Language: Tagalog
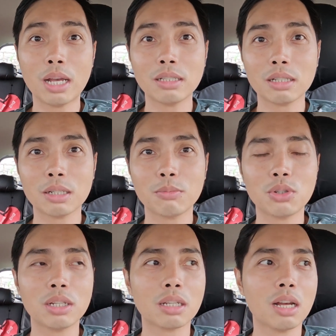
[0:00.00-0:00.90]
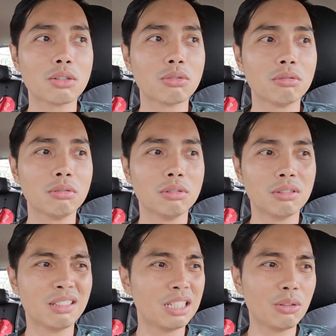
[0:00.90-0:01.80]
ice cream dyan kaso
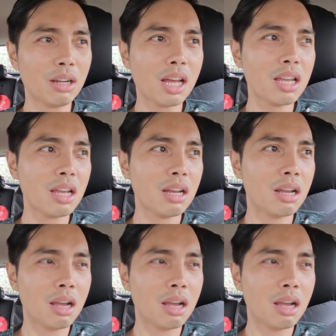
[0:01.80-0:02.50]
hindi ko na kaya